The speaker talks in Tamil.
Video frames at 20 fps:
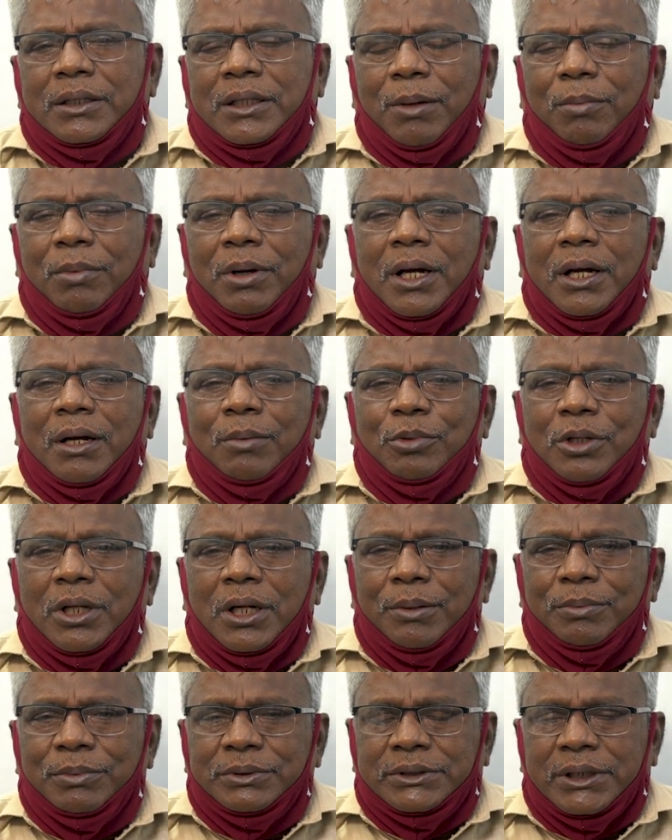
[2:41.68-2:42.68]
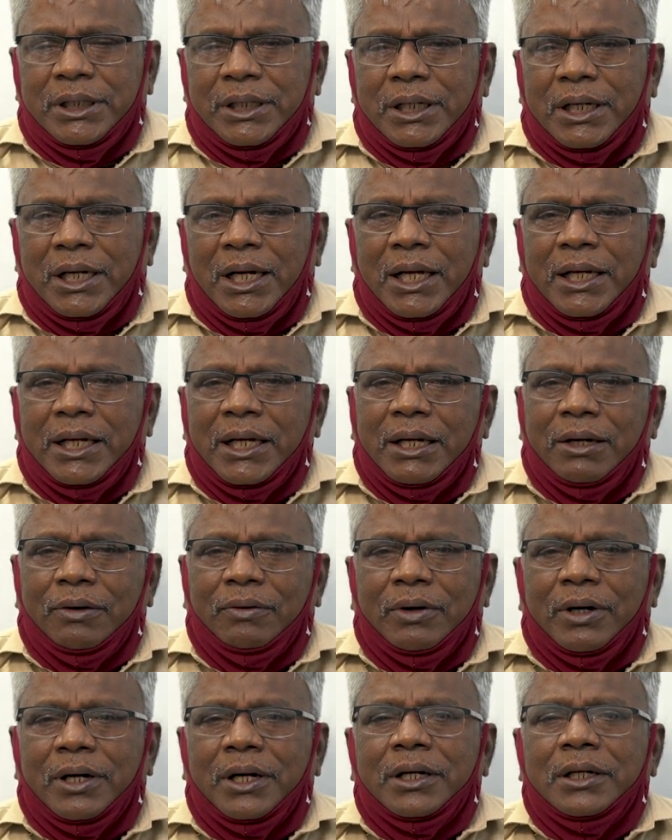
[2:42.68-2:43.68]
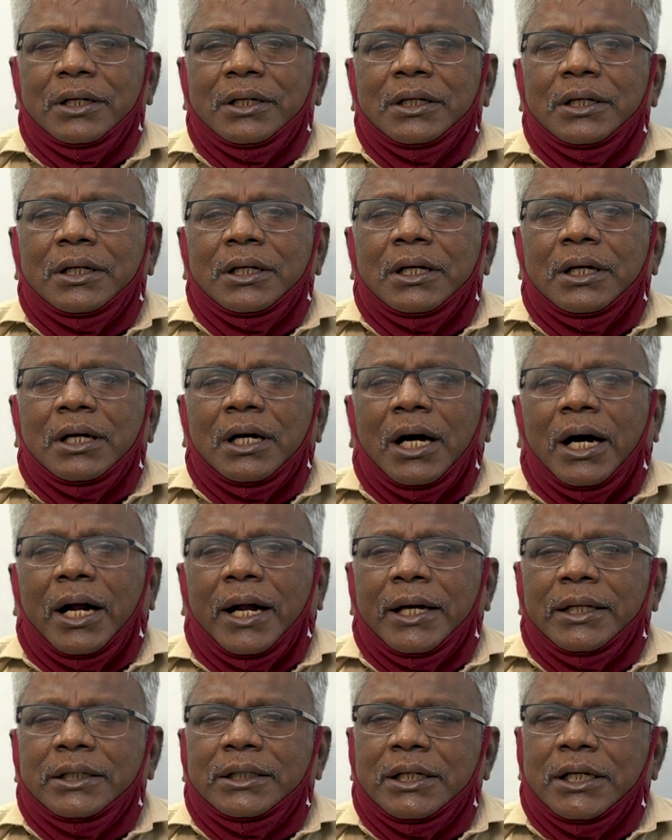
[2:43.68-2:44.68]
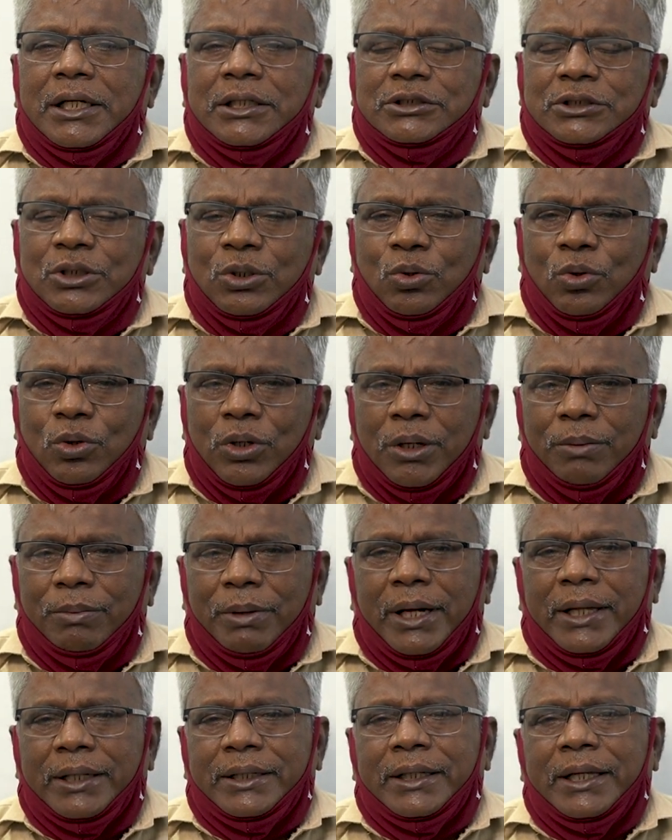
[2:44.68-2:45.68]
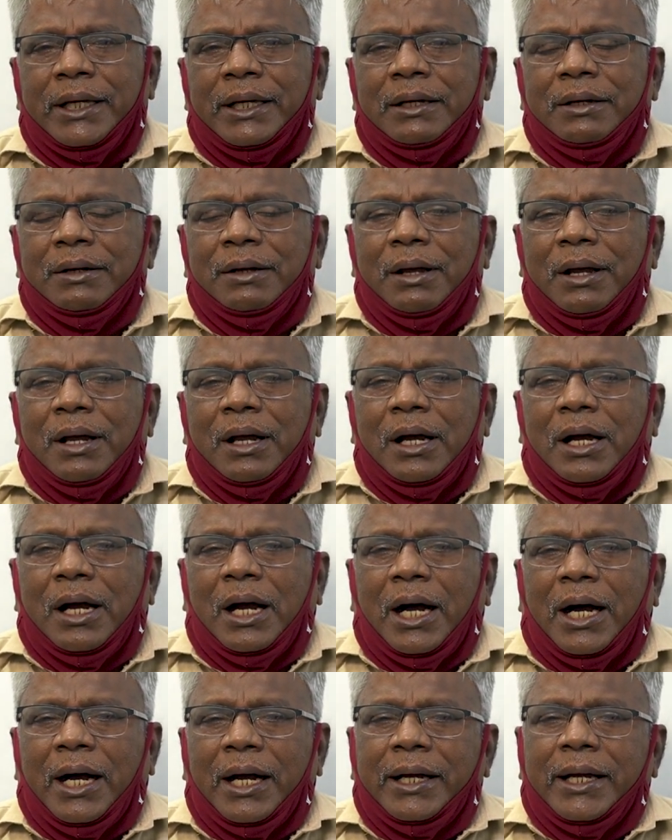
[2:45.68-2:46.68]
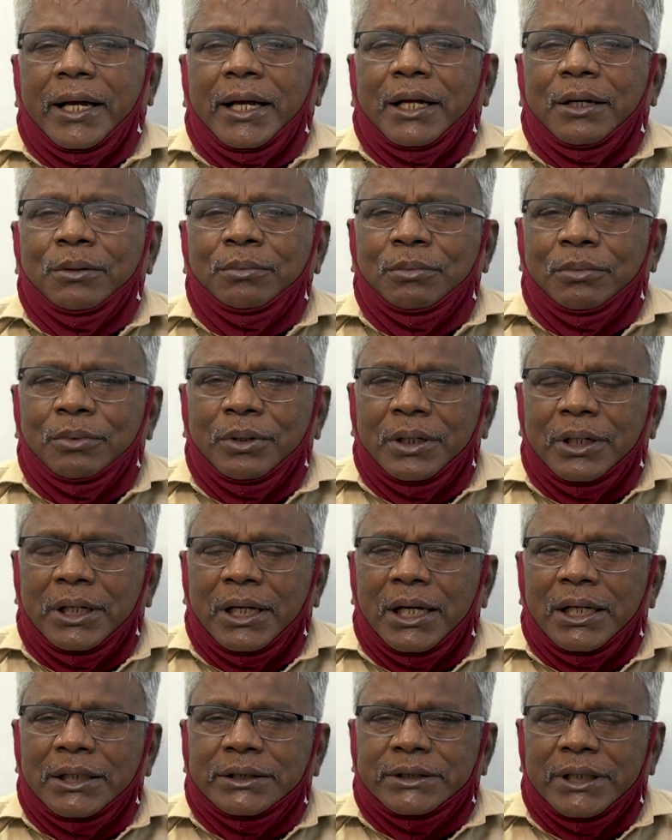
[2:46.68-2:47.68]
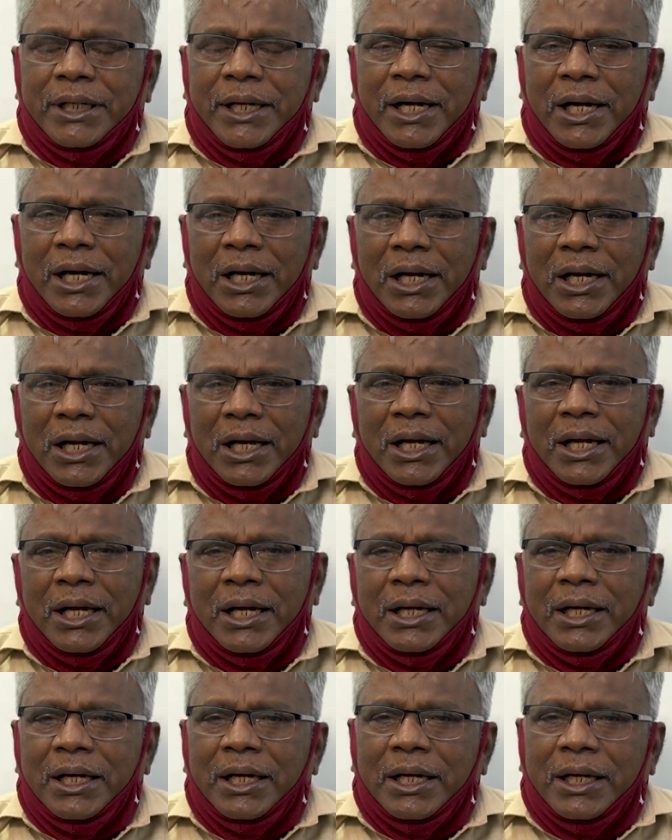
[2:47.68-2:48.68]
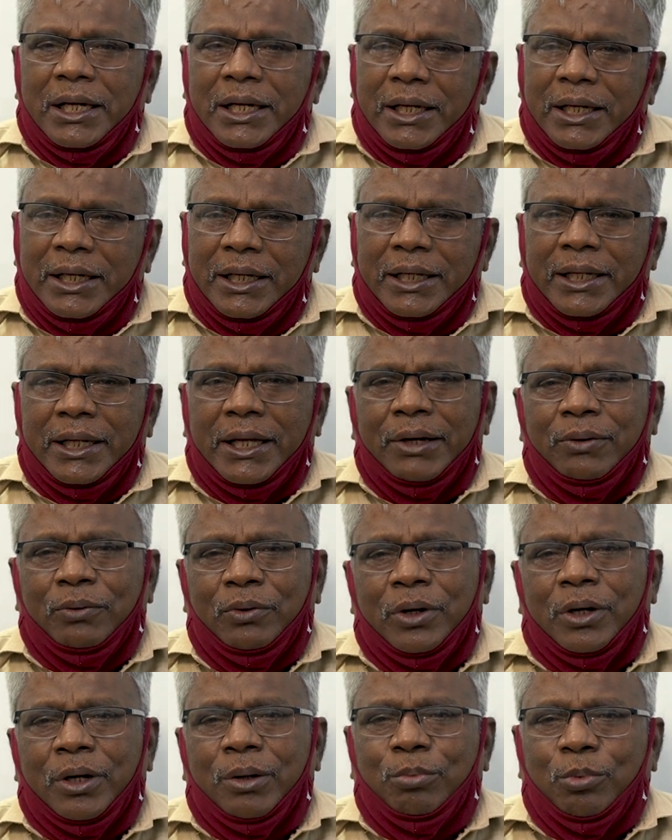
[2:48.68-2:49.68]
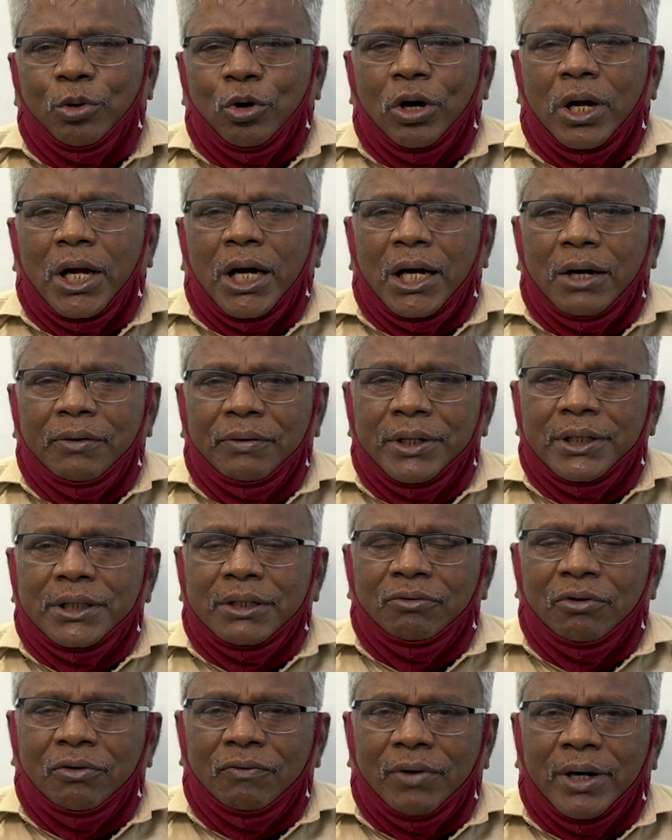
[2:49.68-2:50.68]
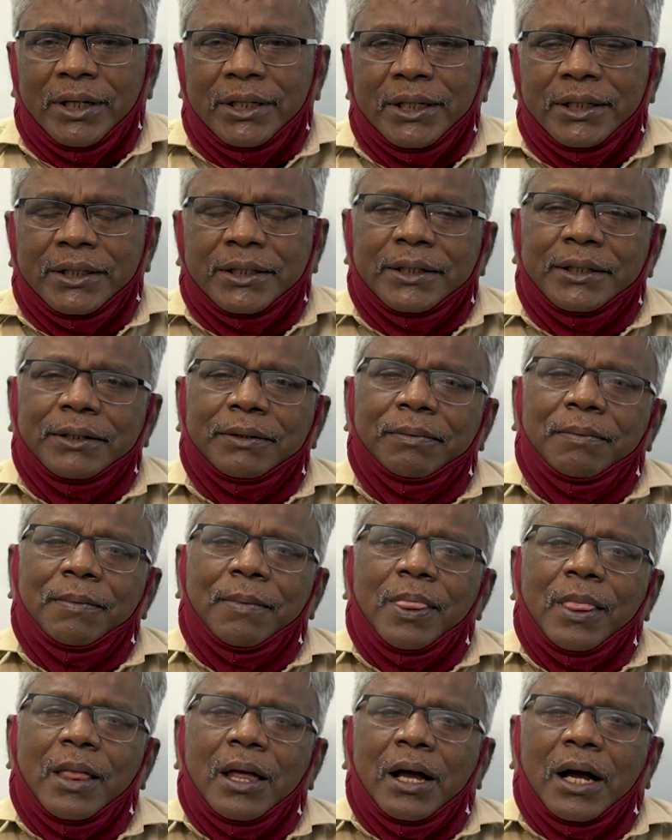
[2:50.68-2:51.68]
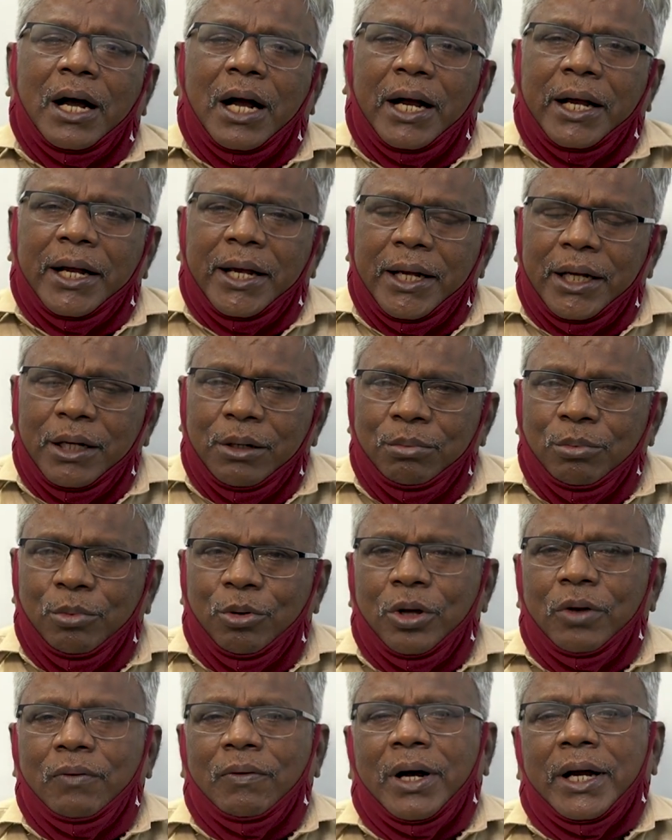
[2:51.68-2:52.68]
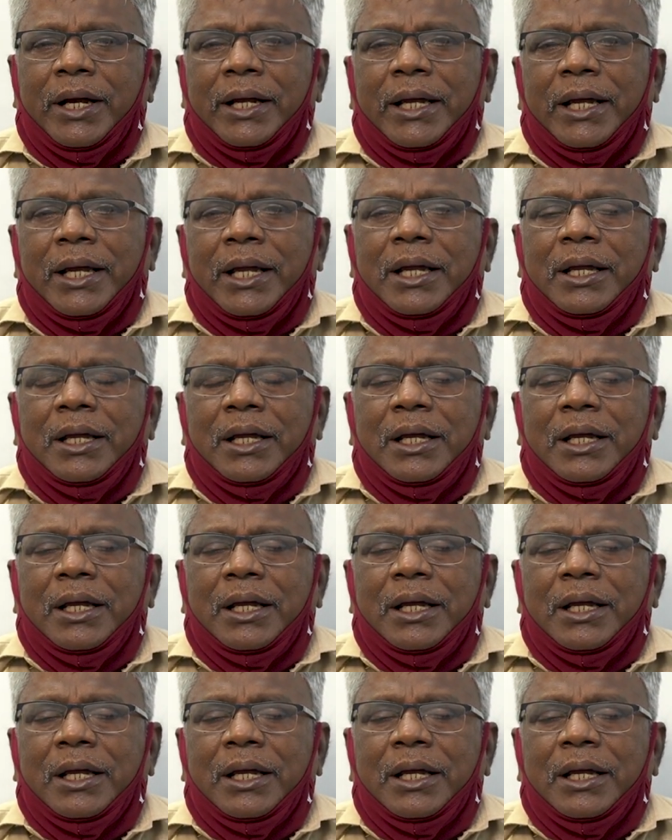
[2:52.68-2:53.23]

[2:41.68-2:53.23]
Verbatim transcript: தமிழக முதலமைச்சர் கலைஞர் அவர்கள் அனைத்து கட்சி கூட்டம் நடத்தி அங்கேயும் நிகழ்ச்சி நிரலிலே இதை ஒரு பொருளாக வைத்து விவாதித்து அங்கேயும் முடிவாக்கி